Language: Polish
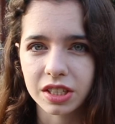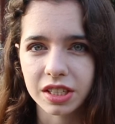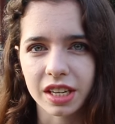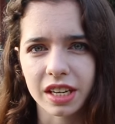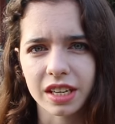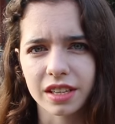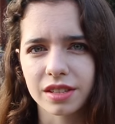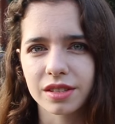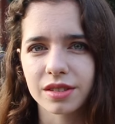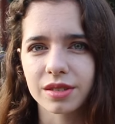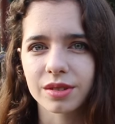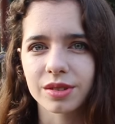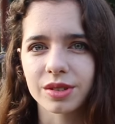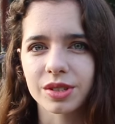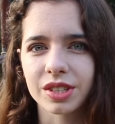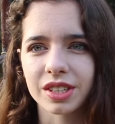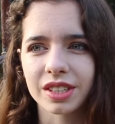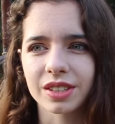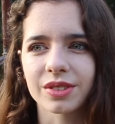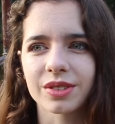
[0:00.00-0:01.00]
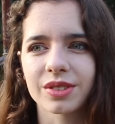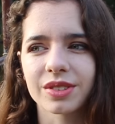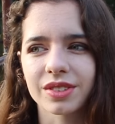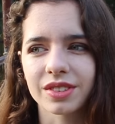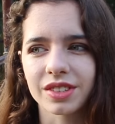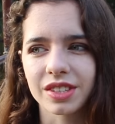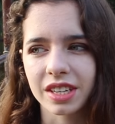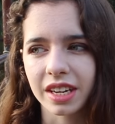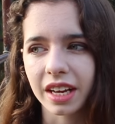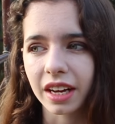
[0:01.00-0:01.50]
często się
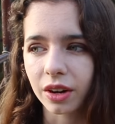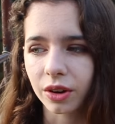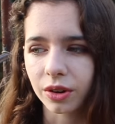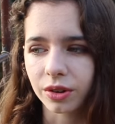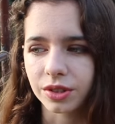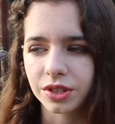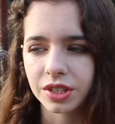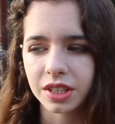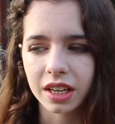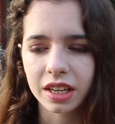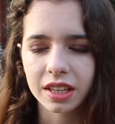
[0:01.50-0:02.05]
to źle kończy,